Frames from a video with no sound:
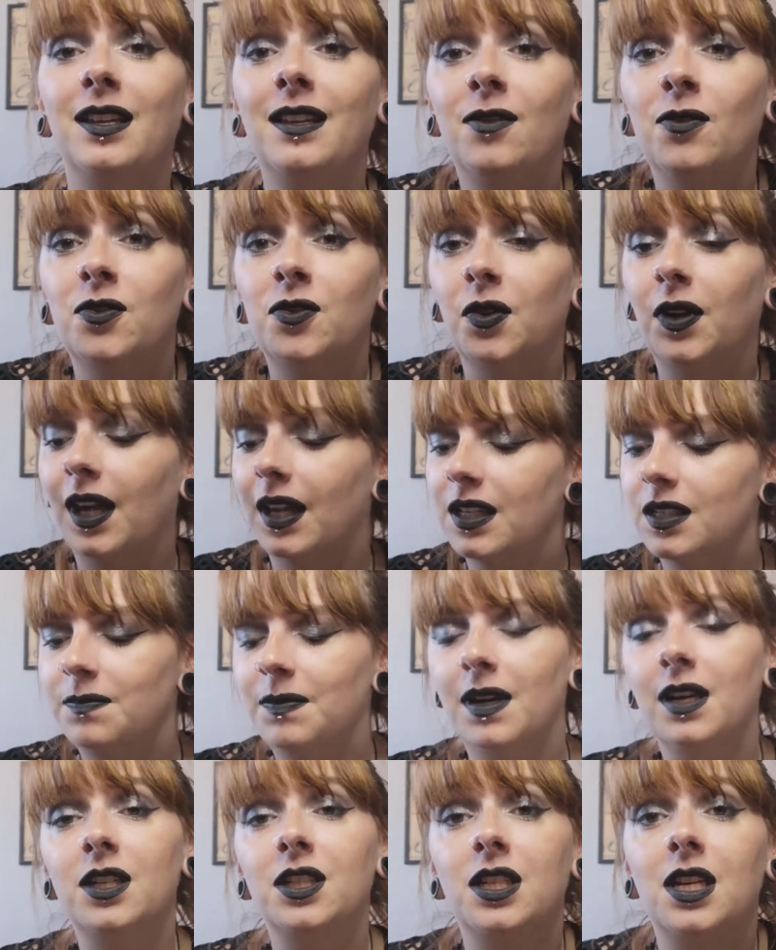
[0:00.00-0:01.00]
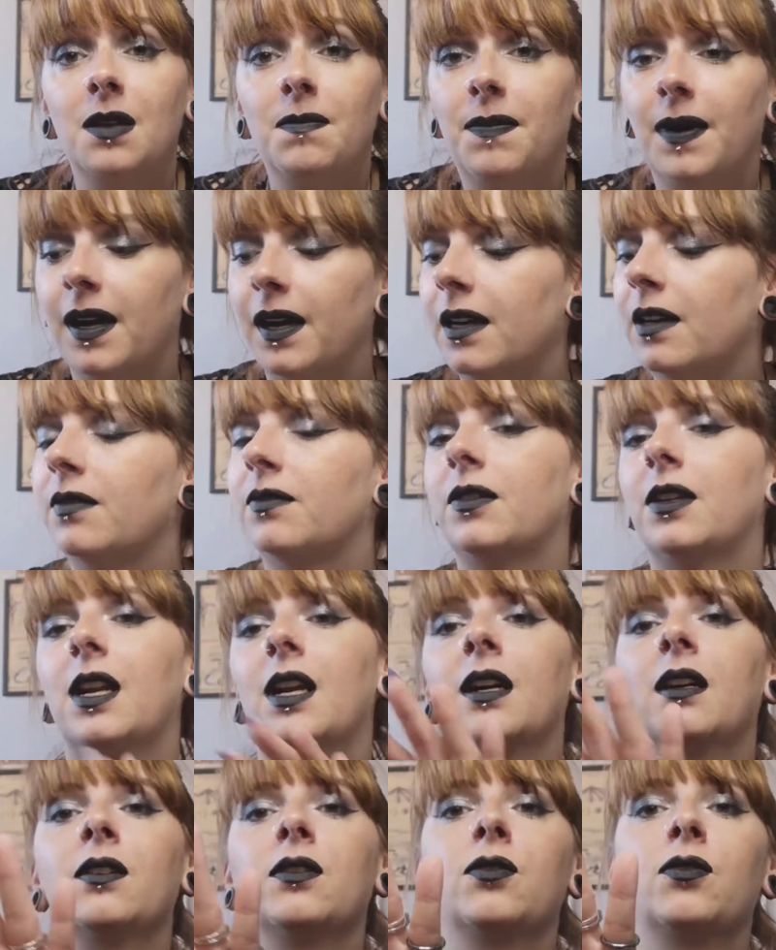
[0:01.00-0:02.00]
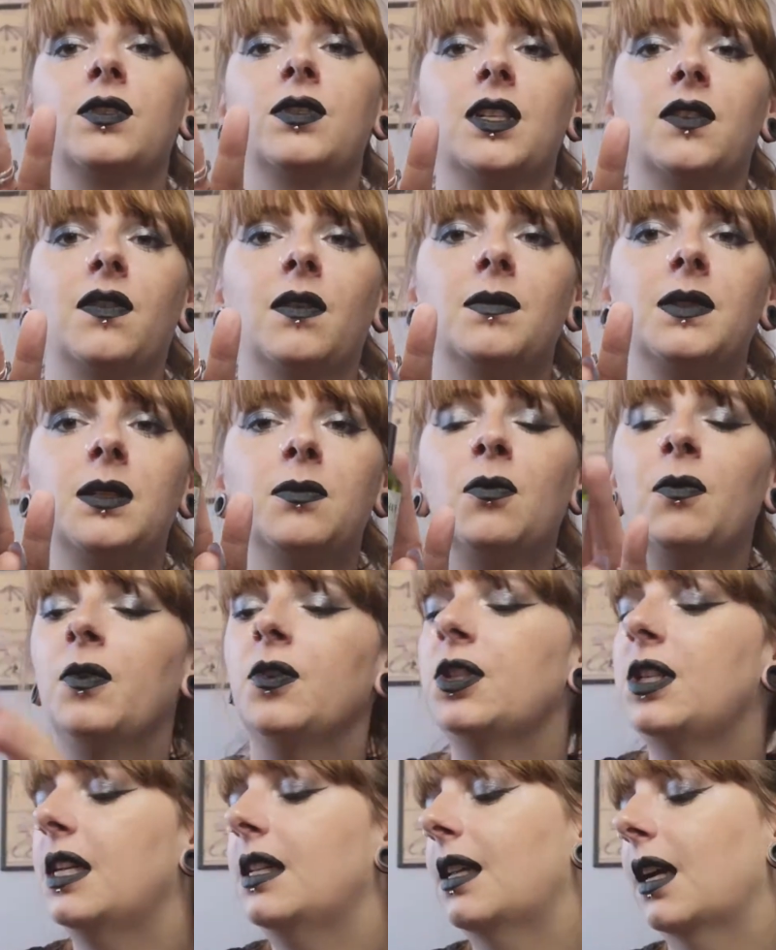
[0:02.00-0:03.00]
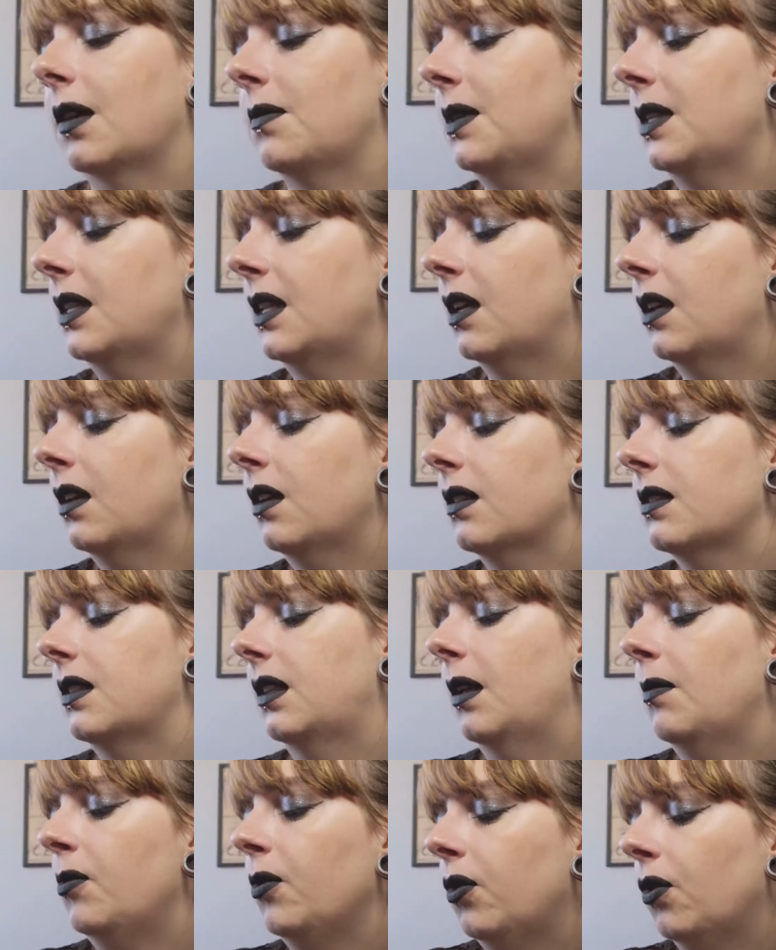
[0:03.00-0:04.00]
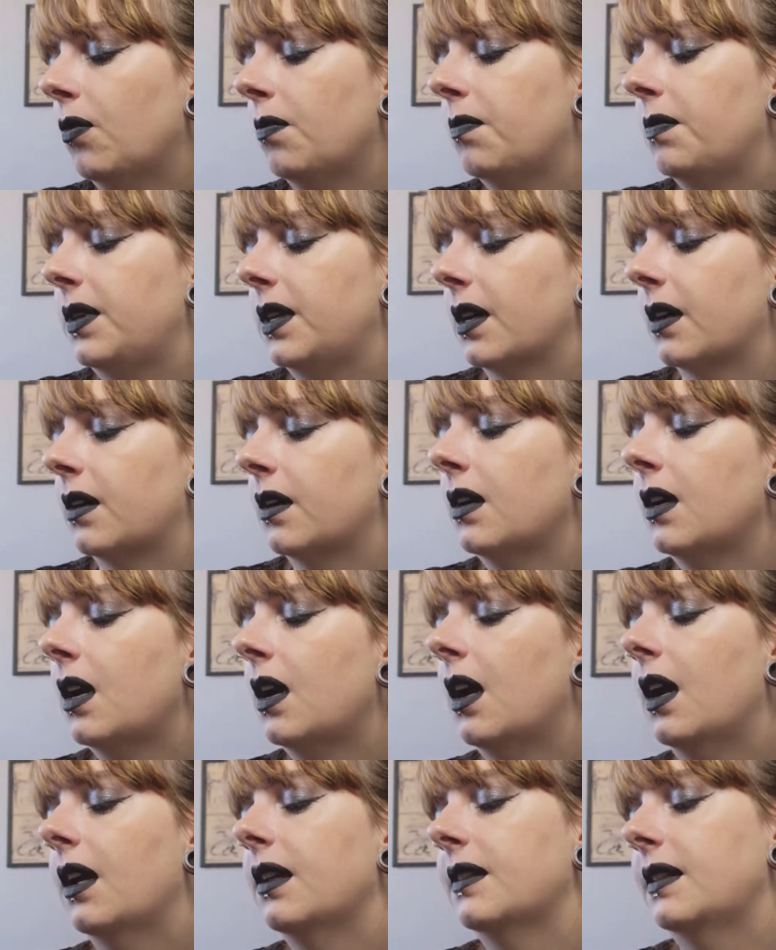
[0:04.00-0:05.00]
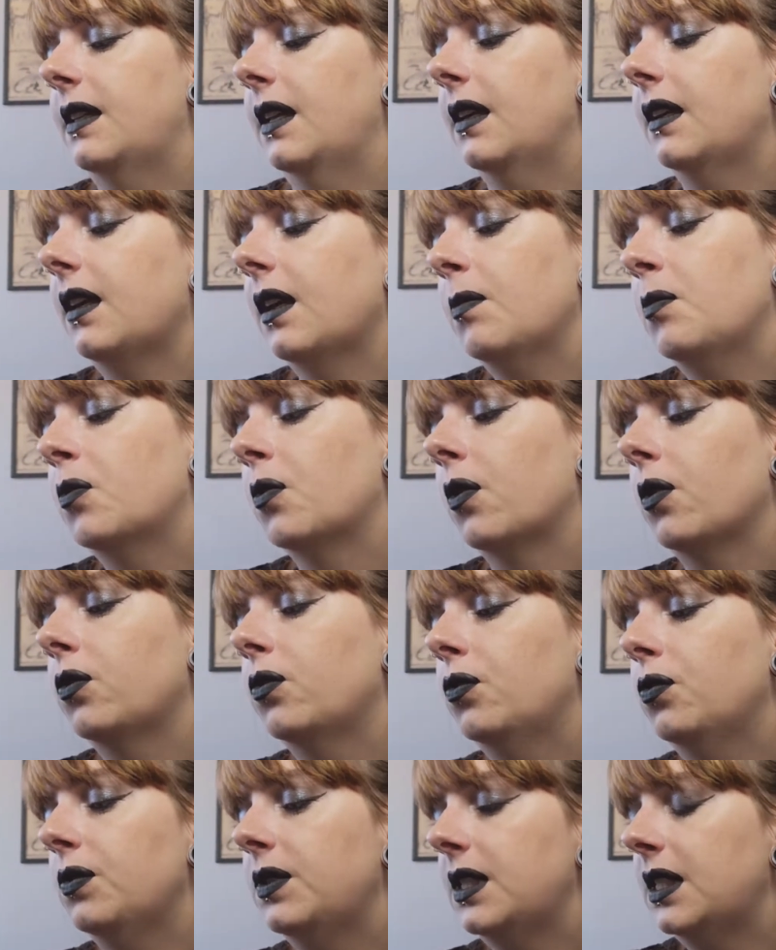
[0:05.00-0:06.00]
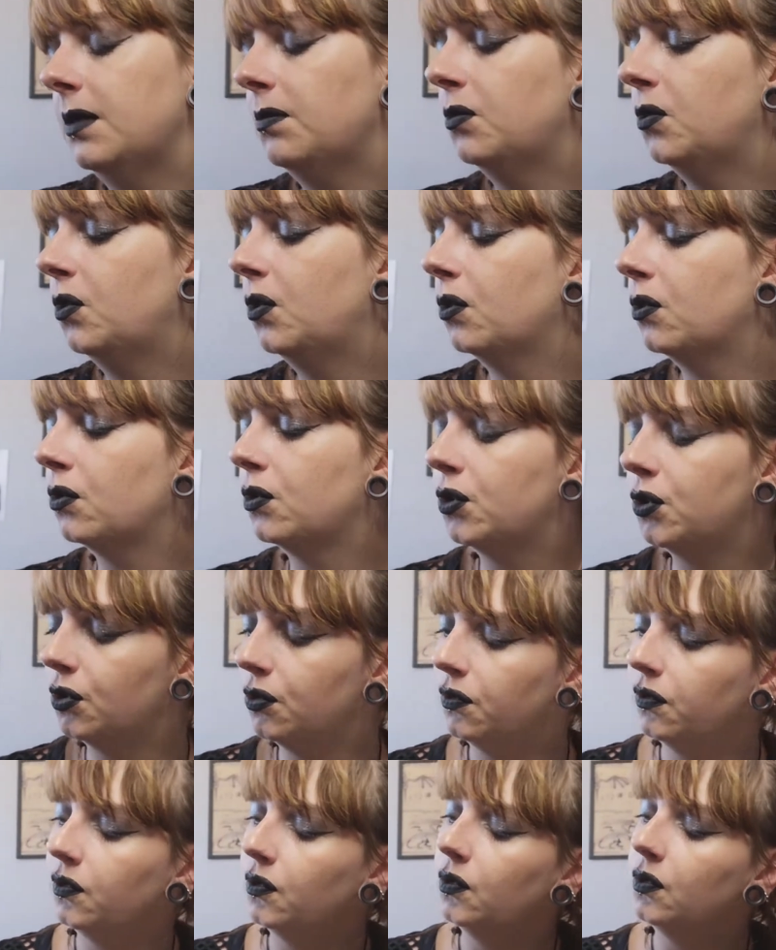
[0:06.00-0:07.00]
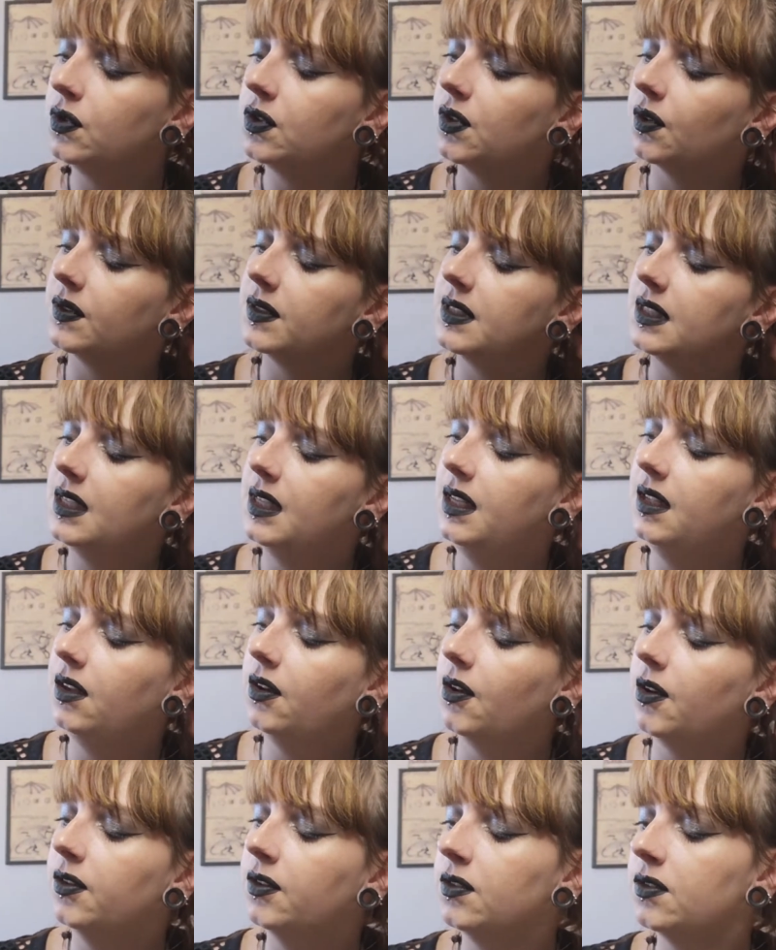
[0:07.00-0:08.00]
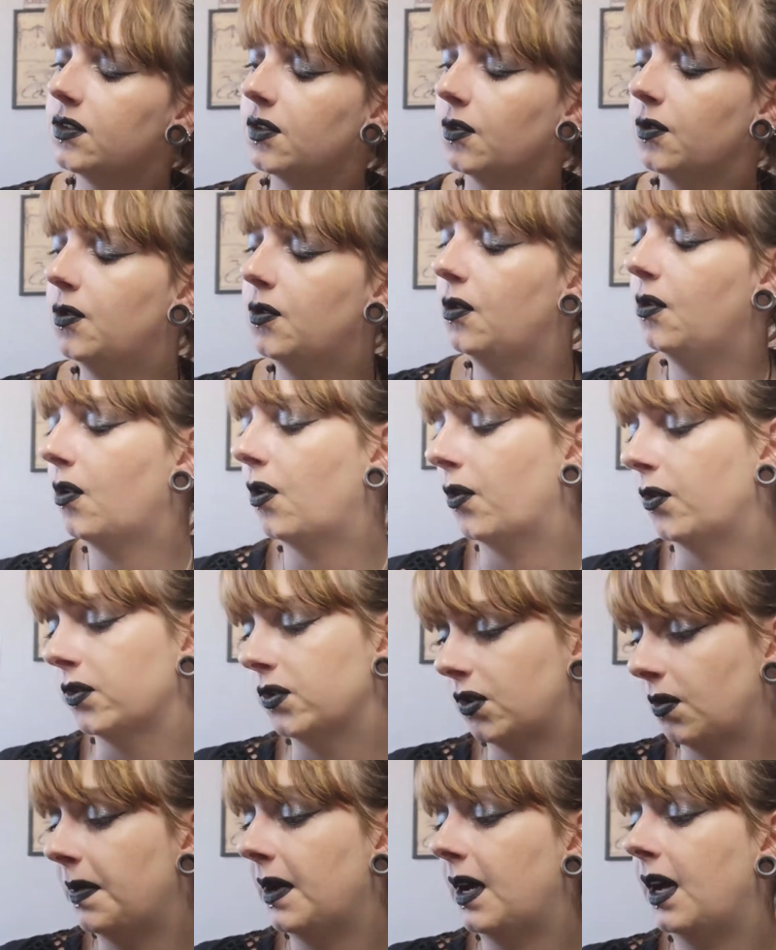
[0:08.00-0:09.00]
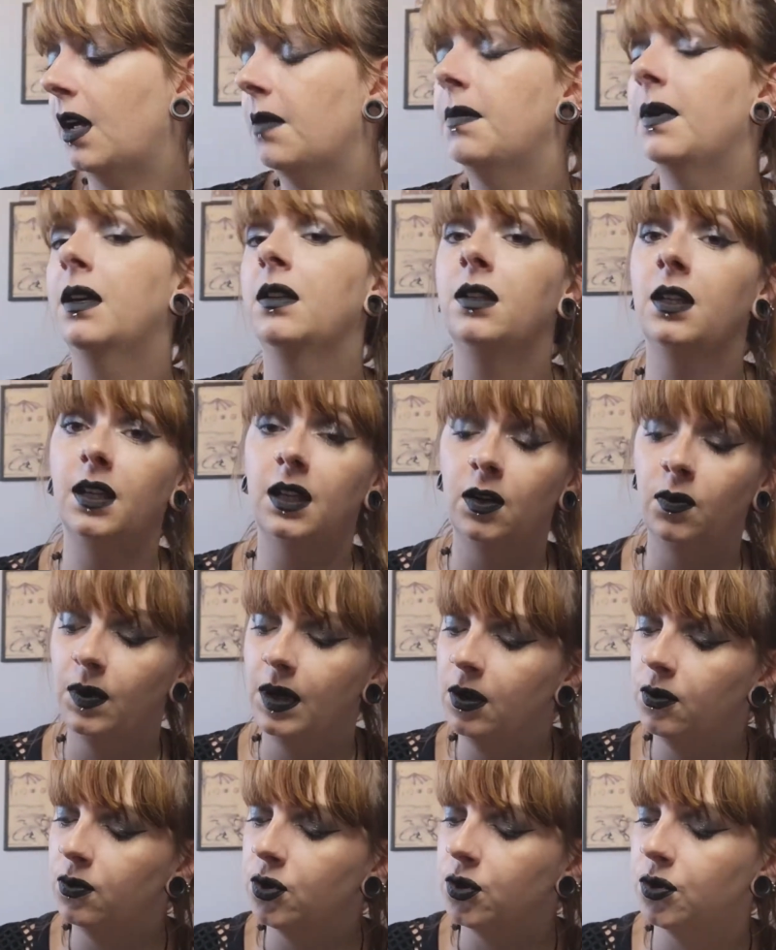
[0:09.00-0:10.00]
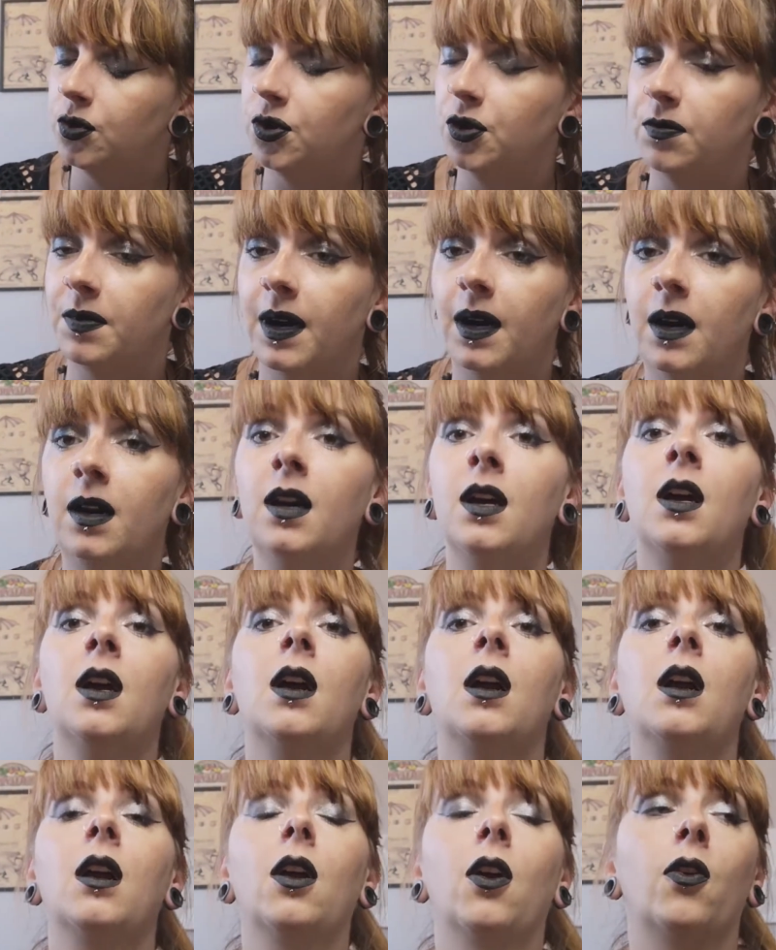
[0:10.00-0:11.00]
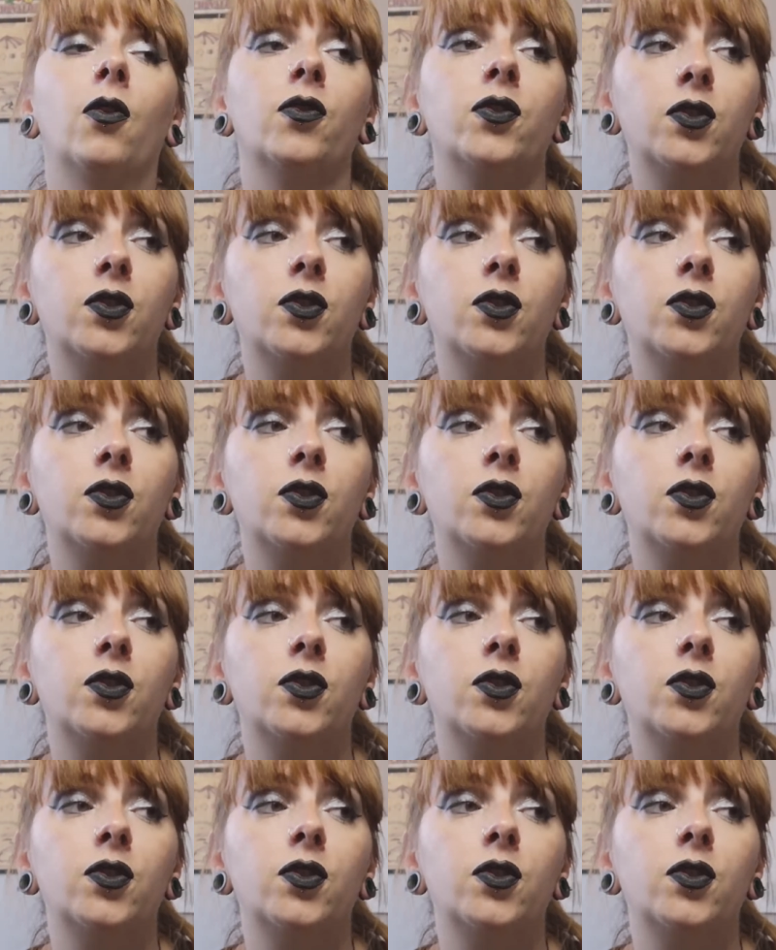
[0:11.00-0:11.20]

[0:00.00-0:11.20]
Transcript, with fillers: ils ne se cassent pas, je les perds, voilà. Donc ça fait un petit moment que je l'ai terminé, c'était plutôt bien équipé pour tout type de cheveux, sans silicone, sans colorant, sans parabène et huile de jojoba. En